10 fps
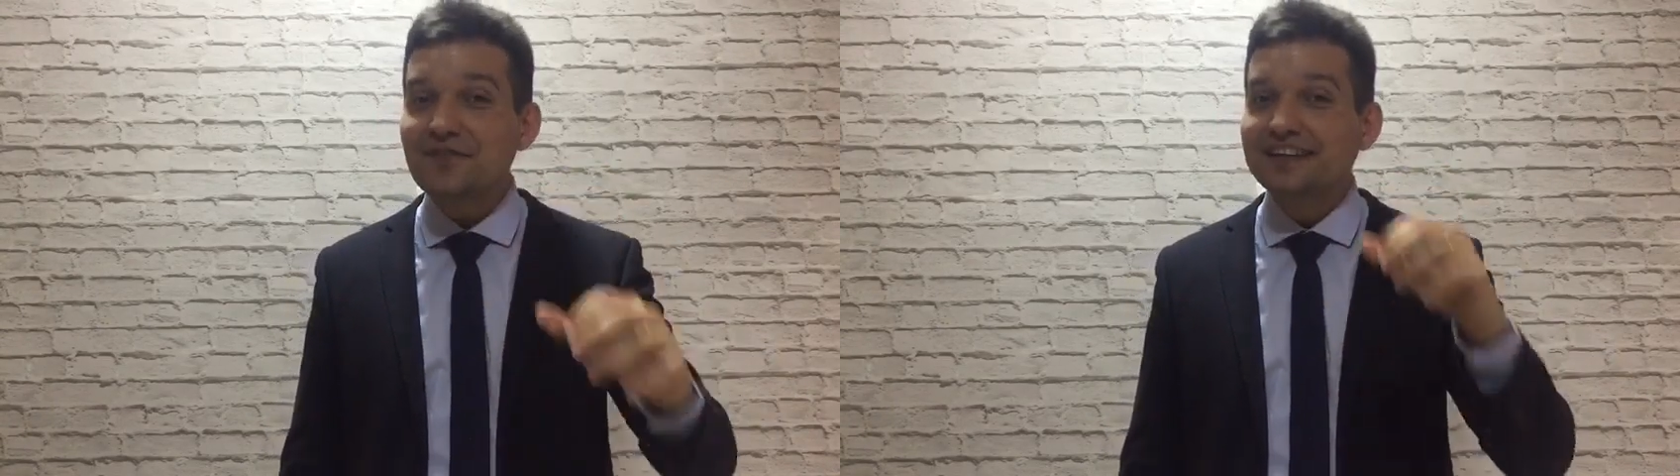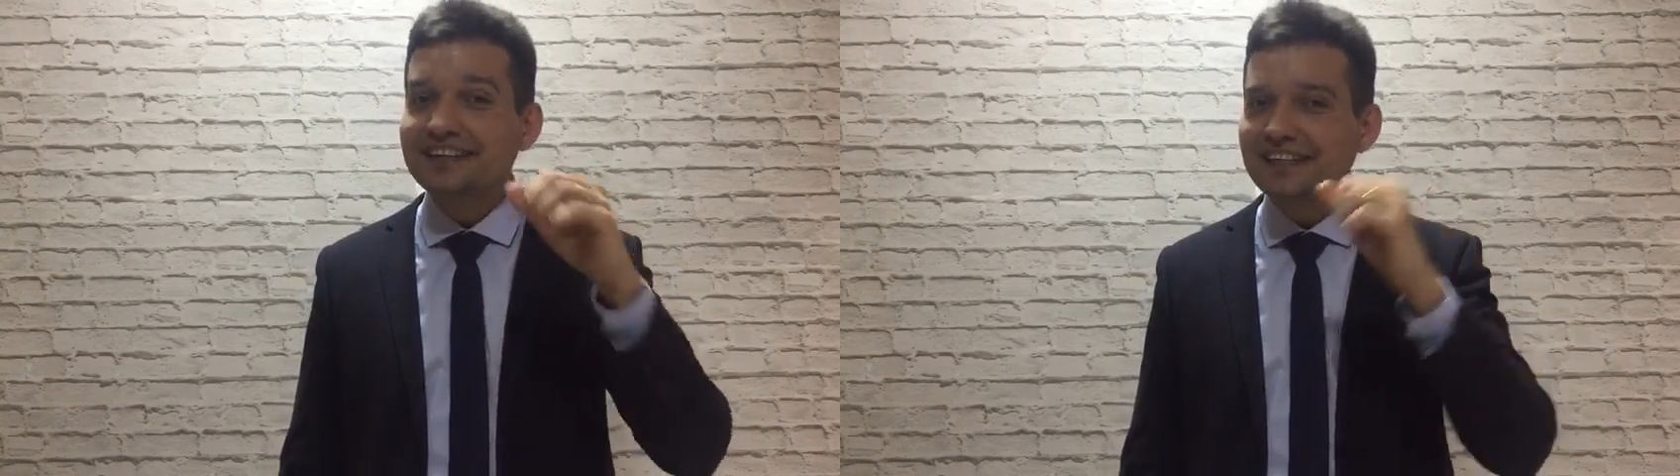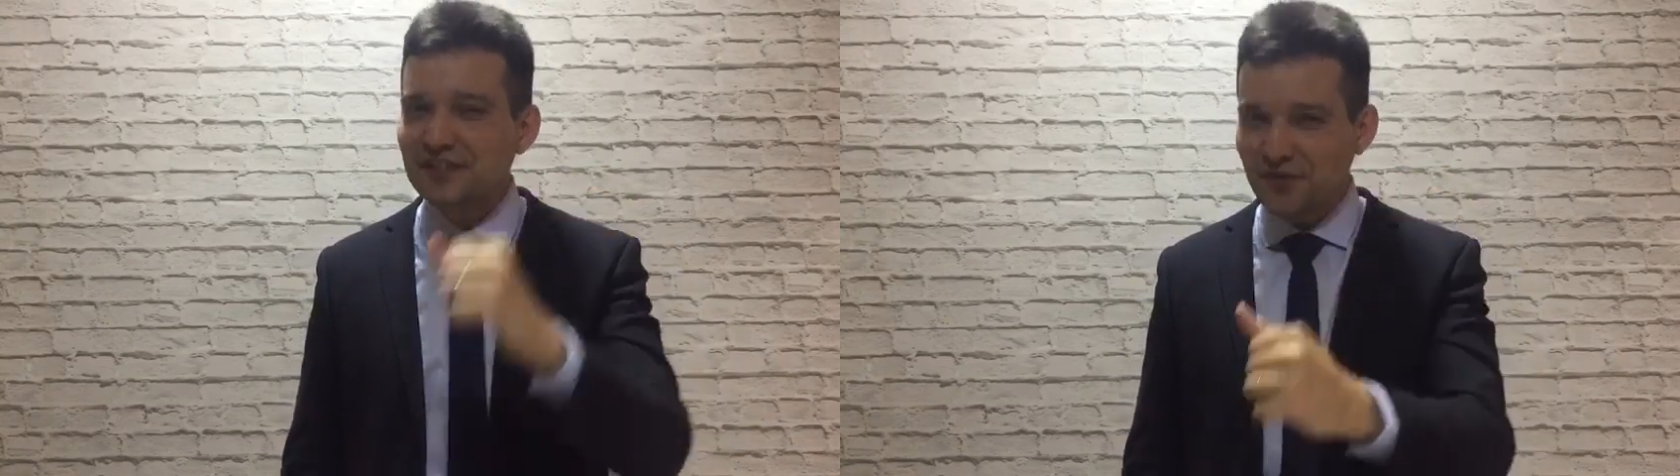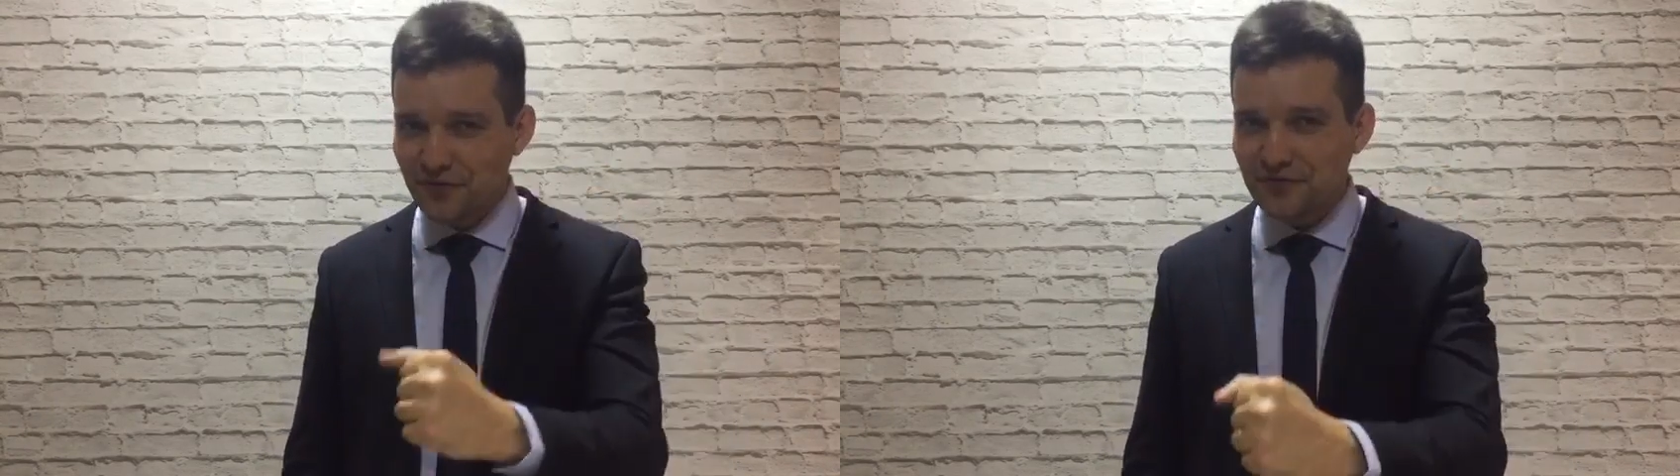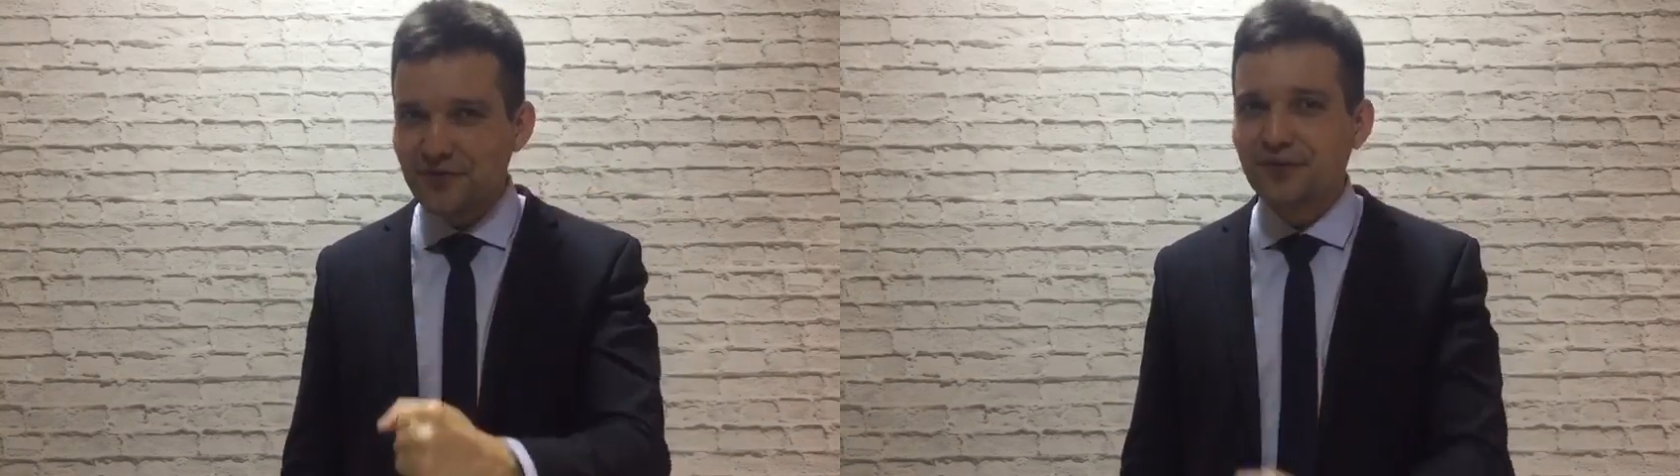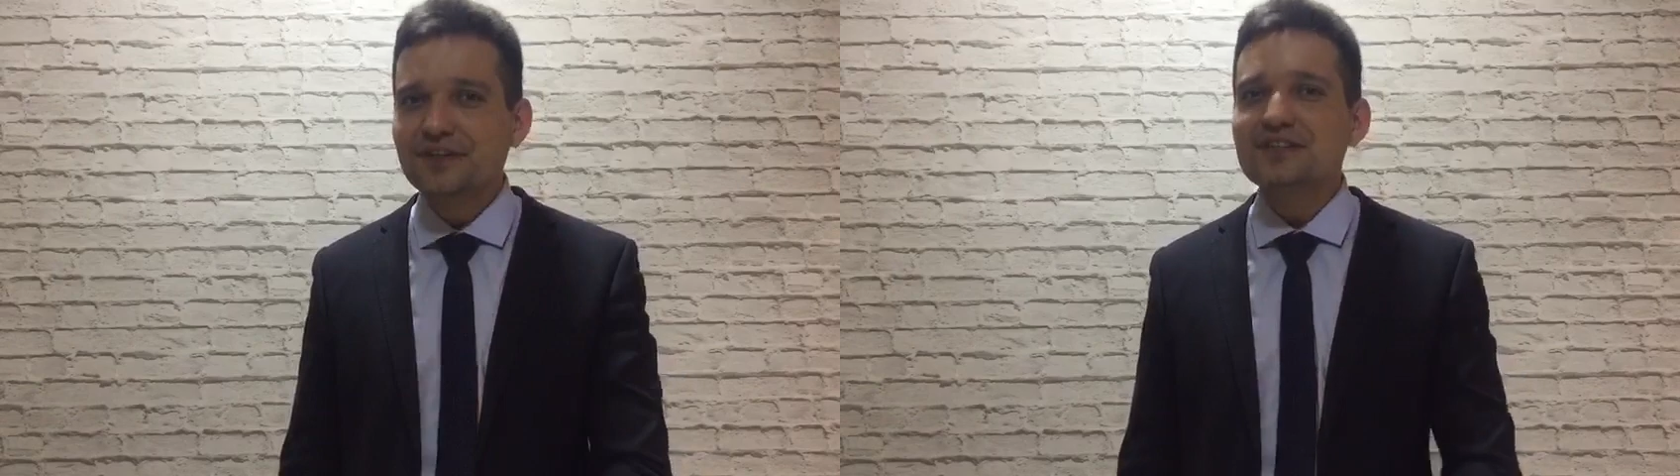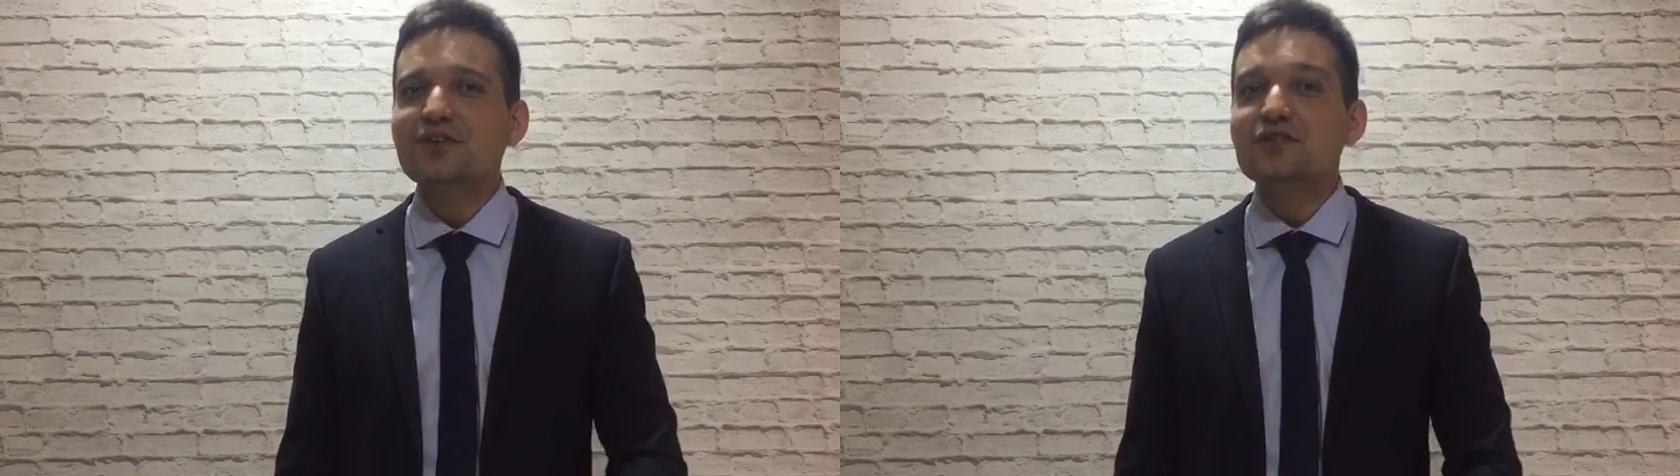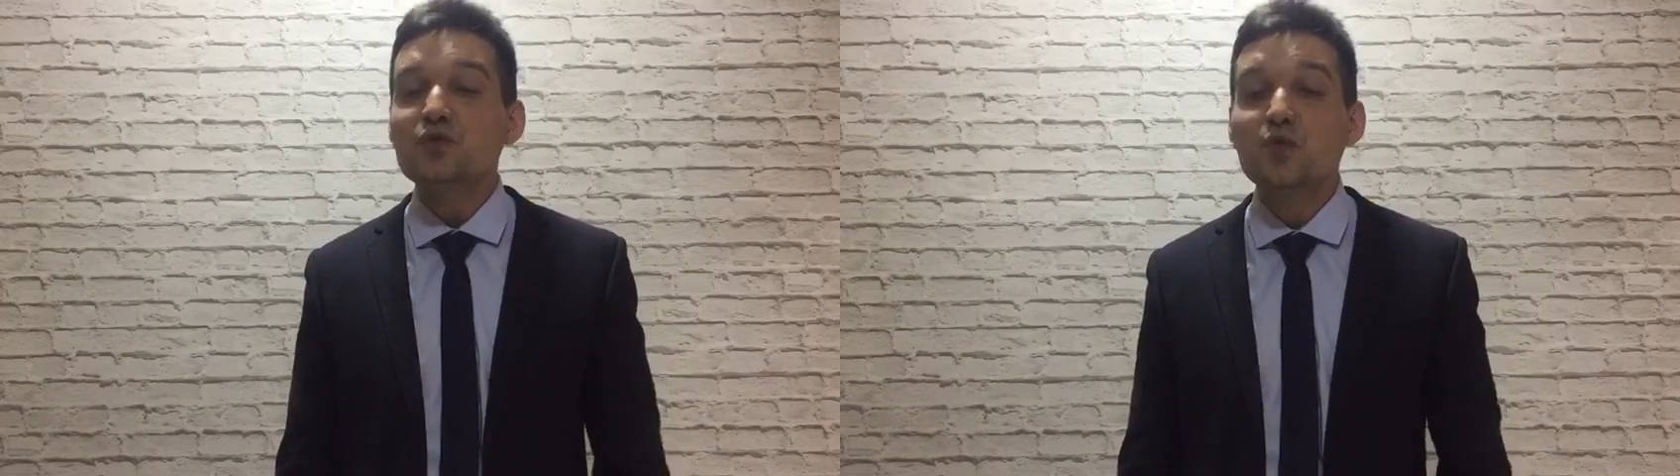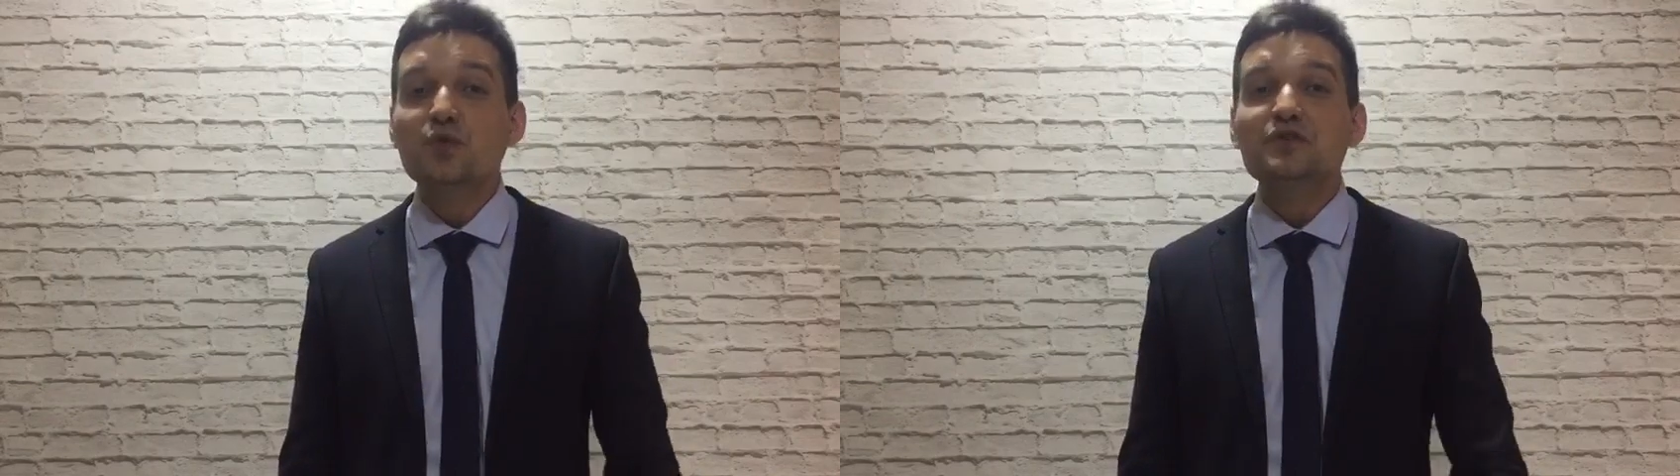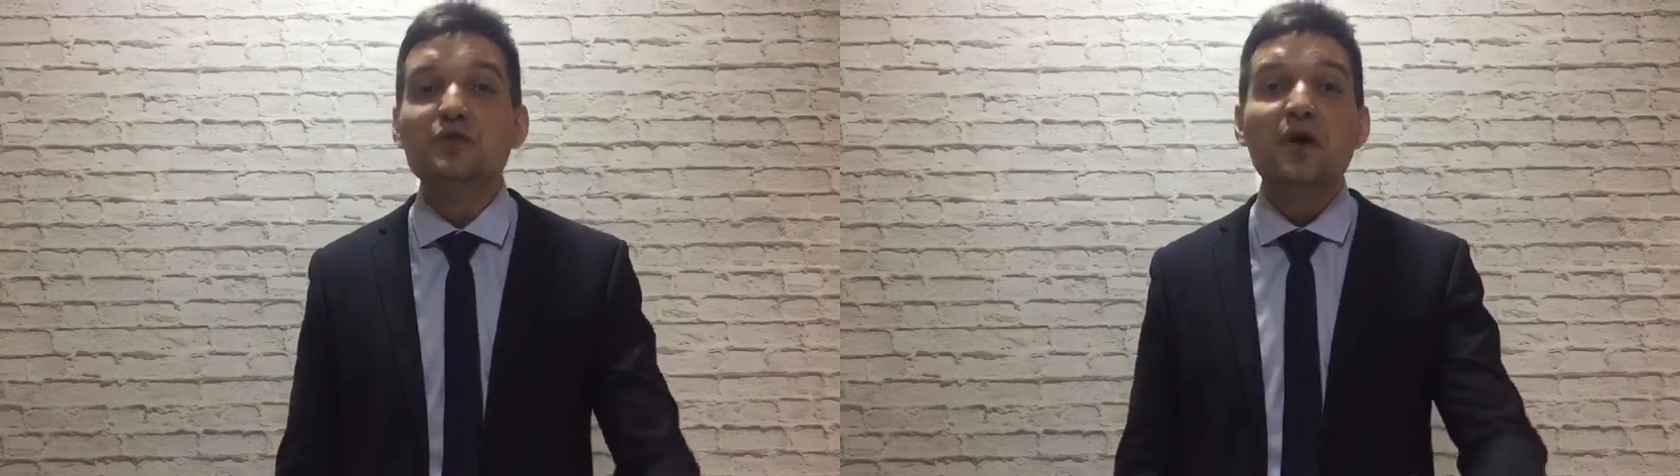com a gente confiou nesse nosso
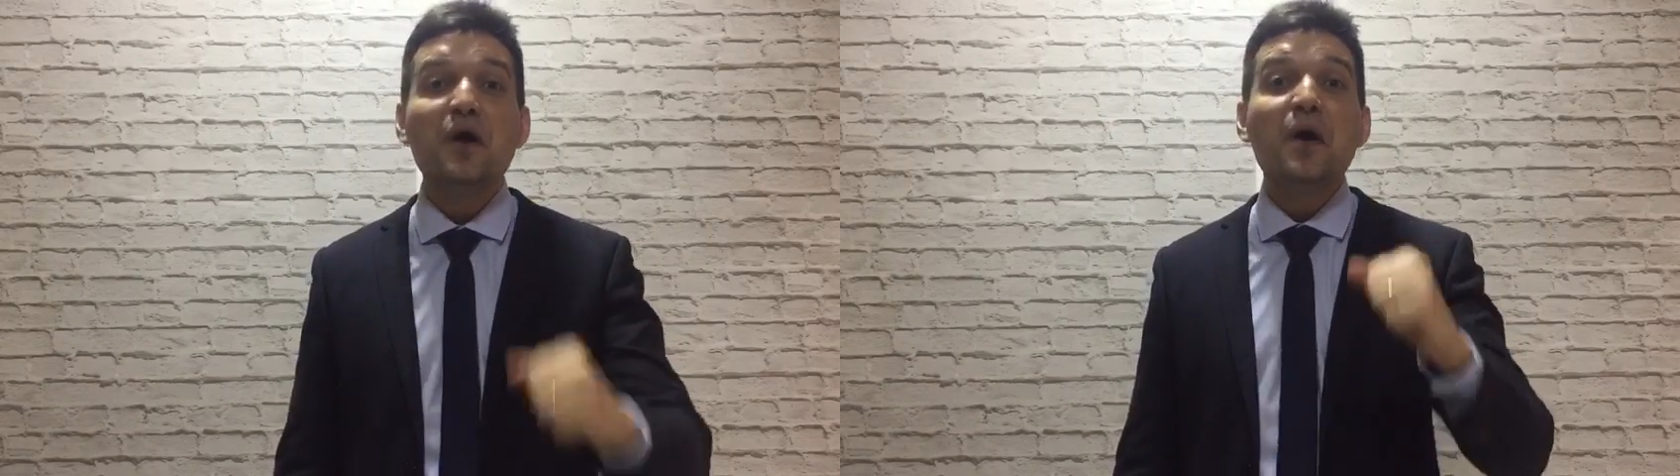curso.